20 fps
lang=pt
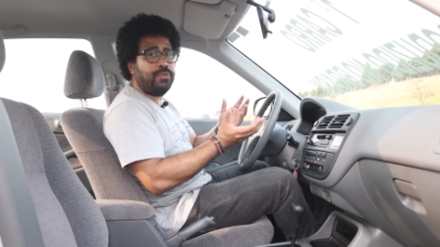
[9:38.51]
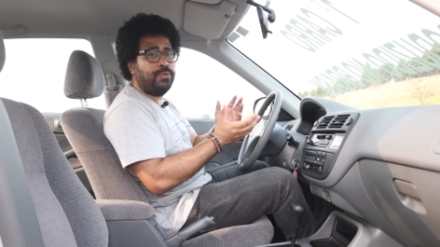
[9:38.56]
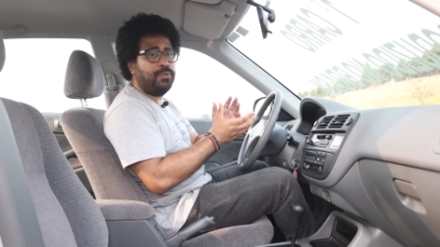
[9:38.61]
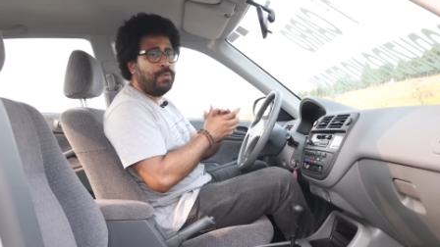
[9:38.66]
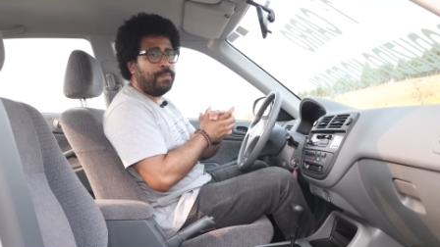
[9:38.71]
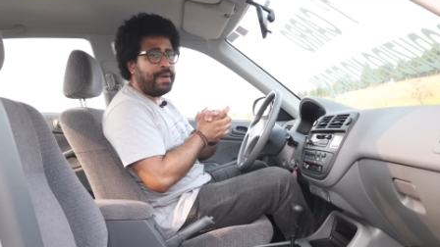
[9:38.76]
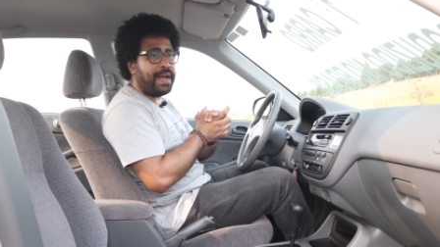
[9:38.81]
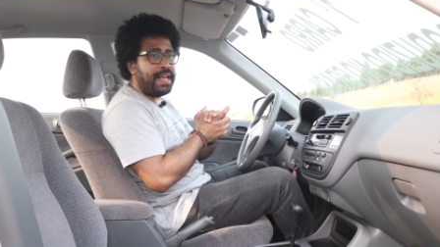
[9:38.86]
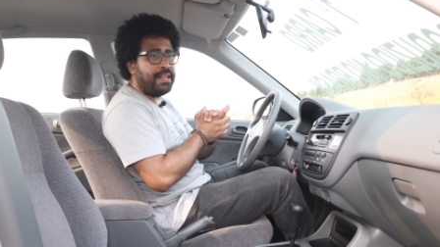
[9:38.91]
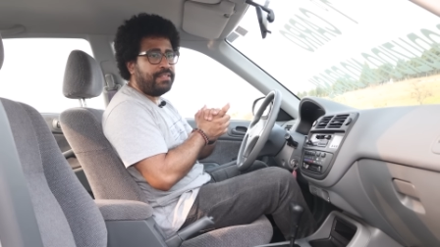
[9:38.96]
e
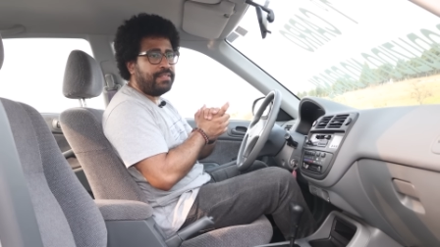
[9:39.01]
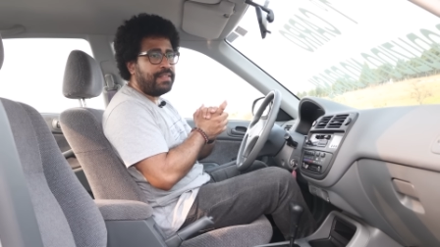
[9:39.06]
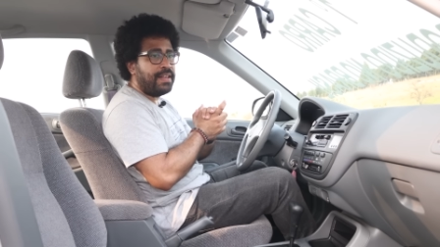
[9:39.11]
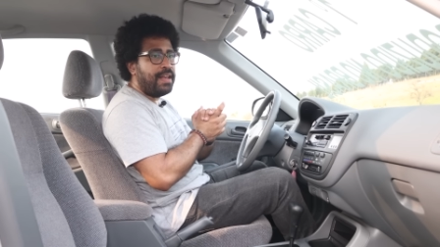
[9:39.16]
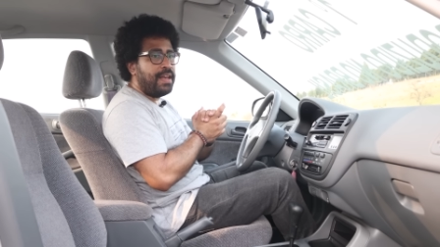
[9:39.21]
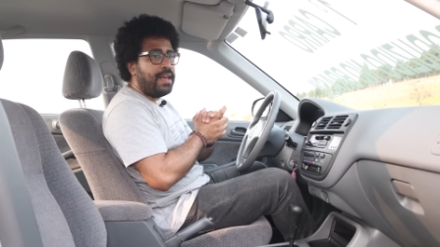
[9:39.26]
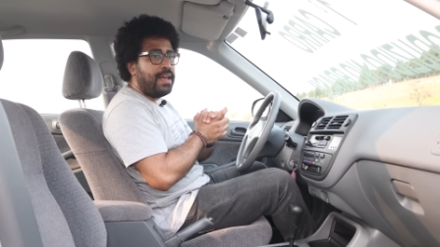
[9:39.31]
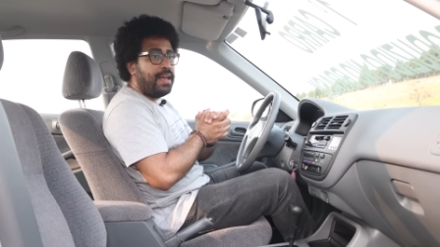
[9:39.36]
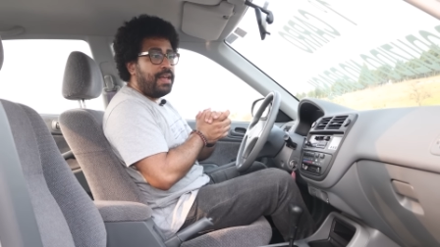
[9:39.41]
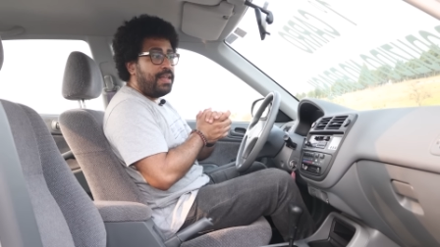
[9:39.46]
tudo mais.
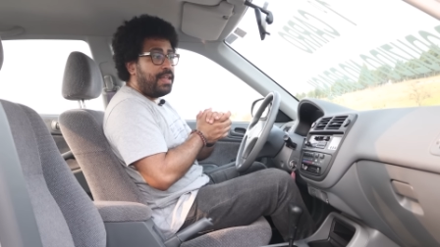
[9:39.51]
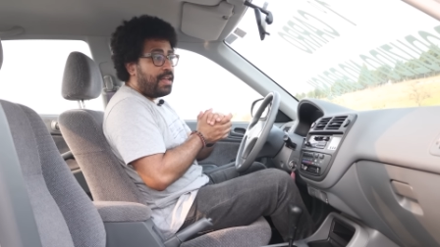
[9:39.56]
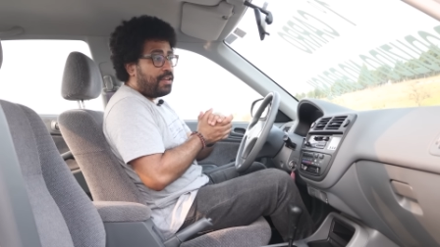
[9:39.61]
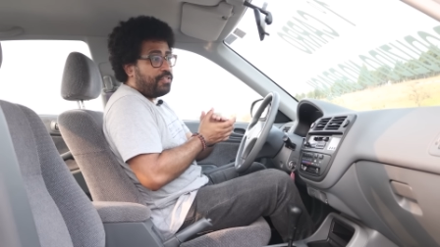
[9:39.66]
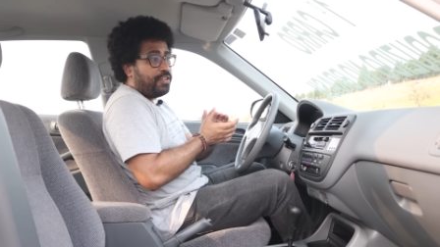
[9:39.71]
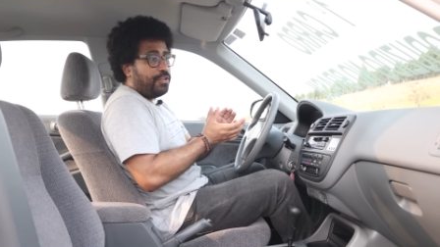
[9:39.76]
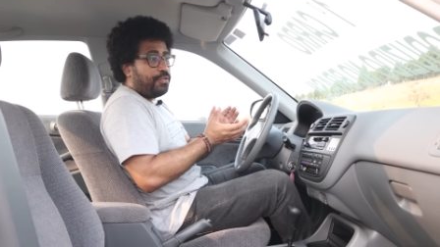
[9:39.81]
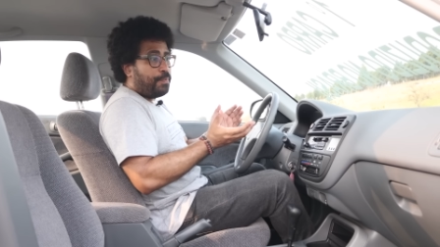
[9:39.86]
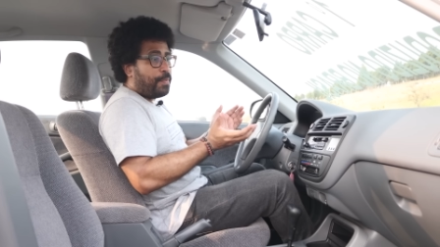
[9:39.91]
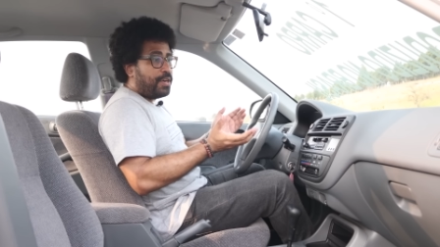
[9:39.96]
E
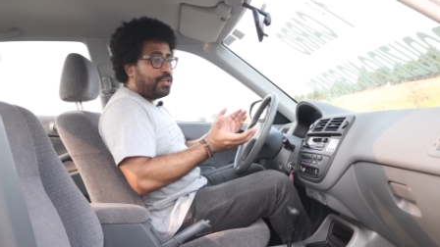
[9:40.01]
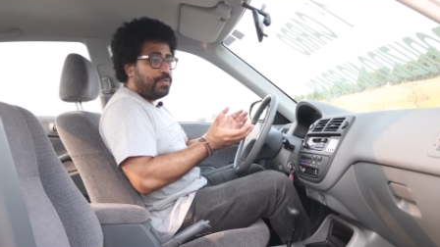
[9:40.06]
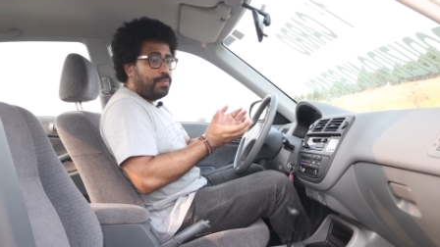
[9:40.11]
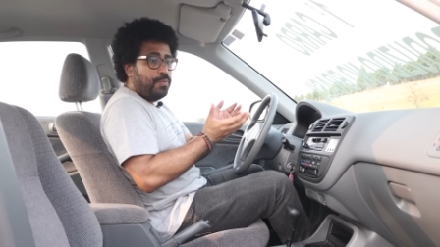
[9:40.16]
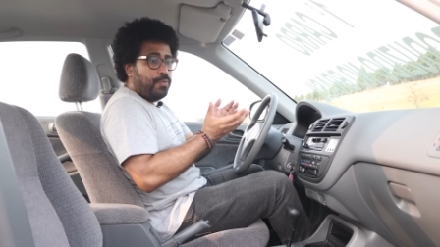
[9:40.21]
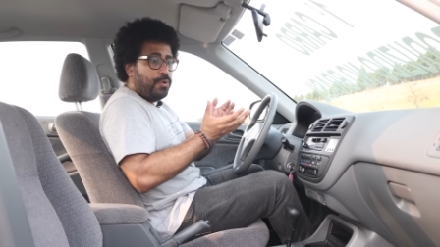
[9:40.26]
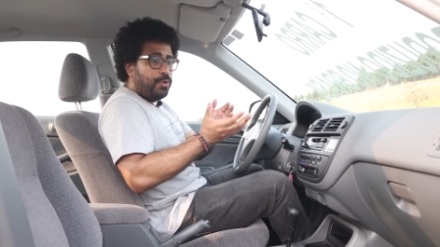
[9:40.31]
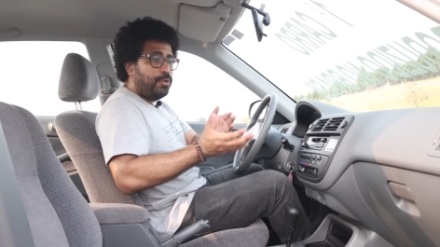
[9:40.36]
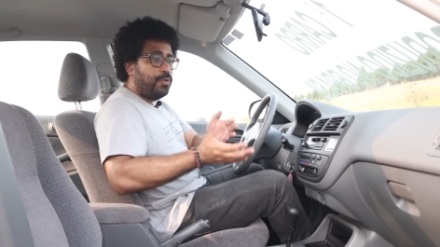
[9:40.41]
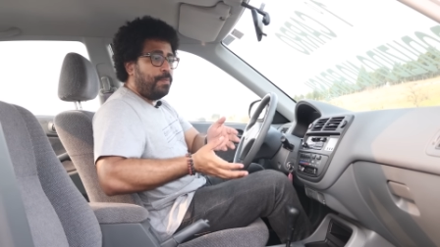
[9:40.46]
a gente pode
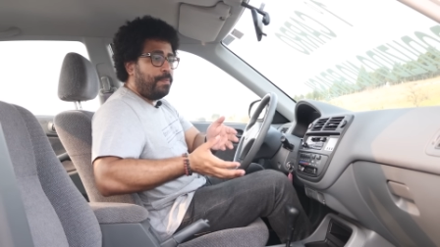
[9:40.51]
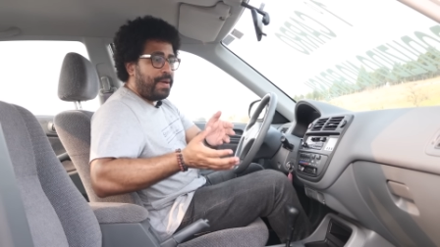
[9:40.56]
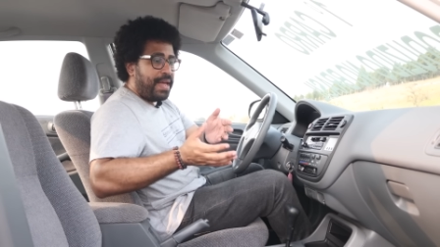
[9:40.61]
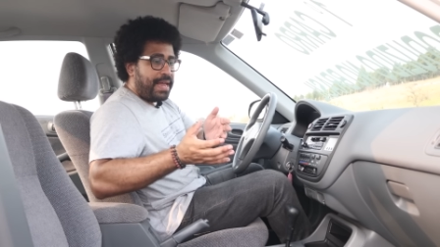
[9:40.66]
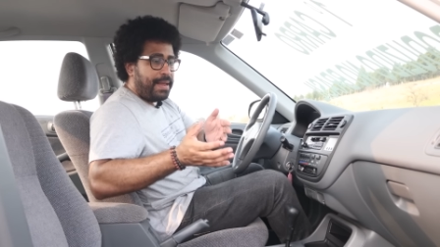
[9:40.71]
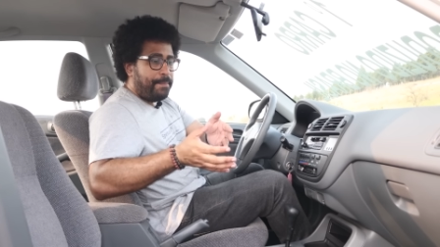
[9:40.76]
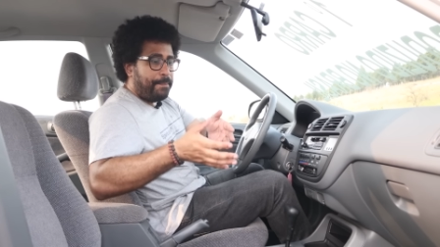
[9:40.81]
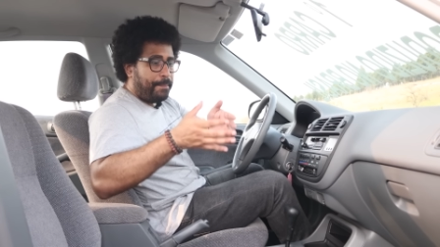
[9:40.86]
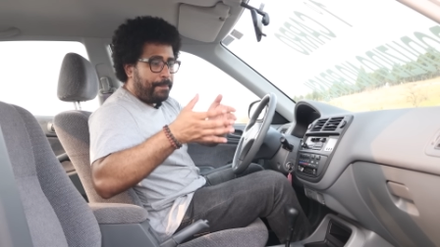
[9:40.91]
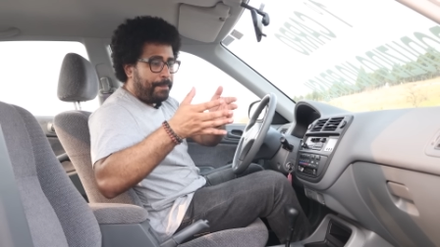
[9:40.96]
muito
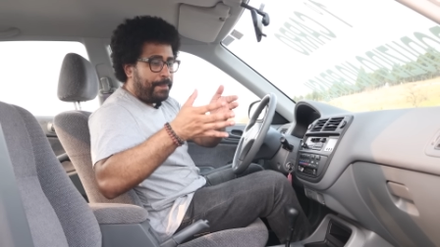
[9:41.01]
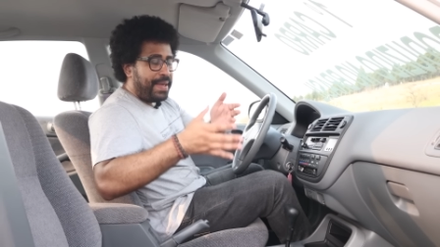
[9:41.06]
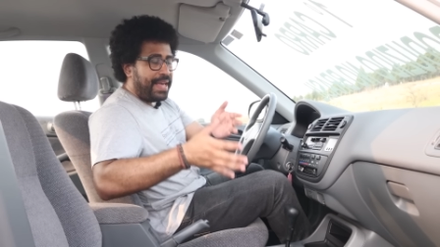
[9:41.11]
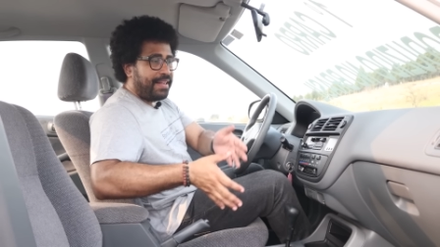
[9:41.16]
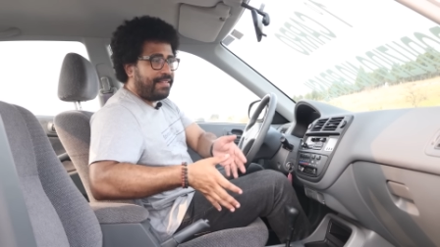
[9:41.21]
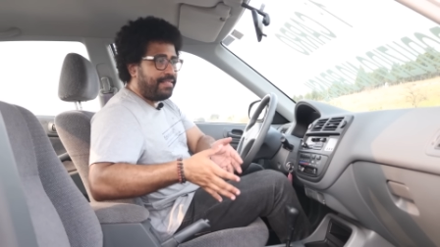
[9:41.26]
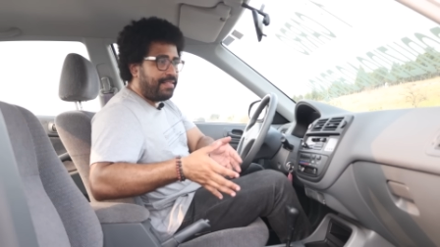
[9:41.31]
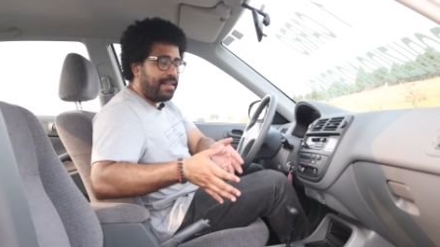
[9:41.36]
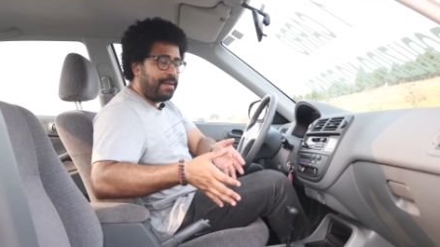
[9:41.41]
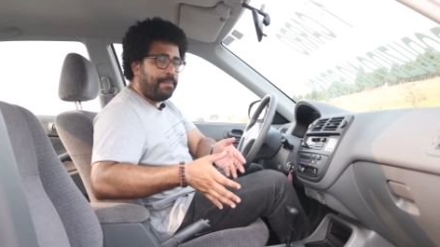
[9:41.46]
bem
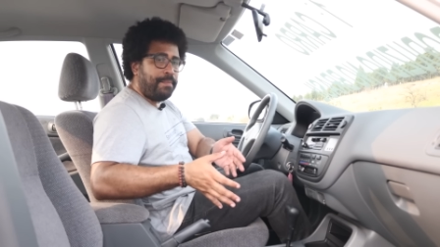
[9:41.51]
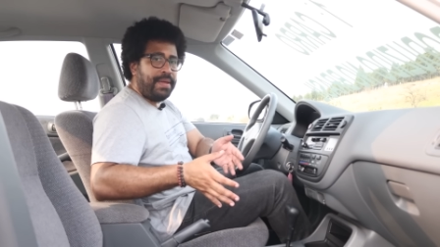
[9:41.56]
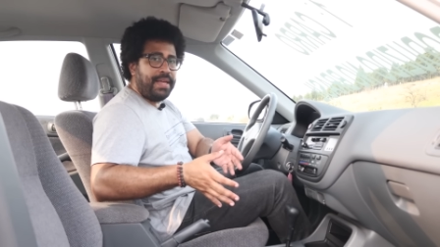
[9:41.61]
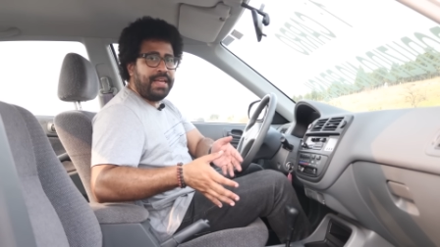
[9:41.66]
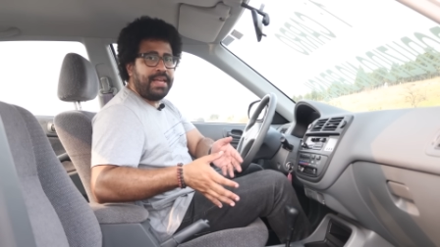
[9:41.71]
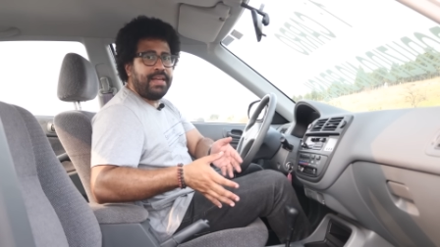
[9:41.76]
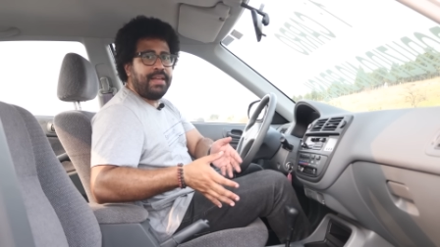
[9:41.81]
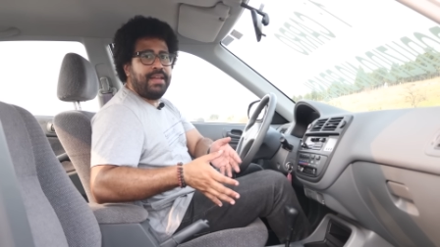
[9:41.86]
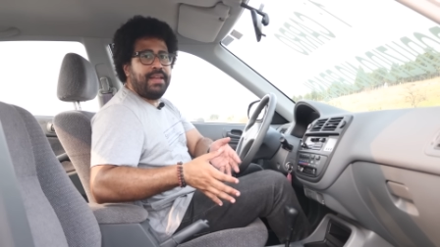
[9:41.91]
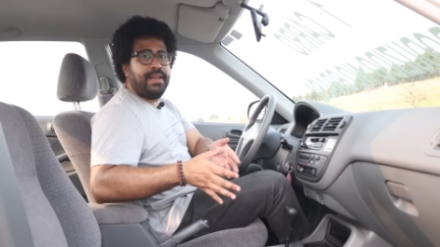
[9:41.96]

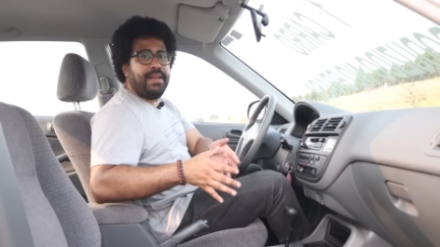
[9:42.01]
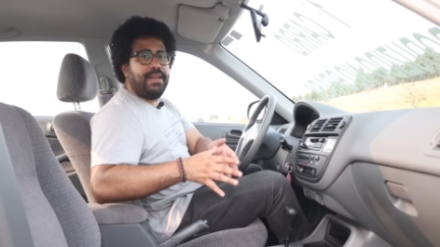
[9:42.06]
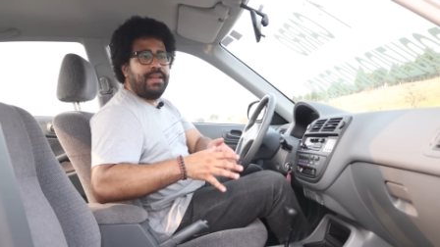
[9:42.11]
perceber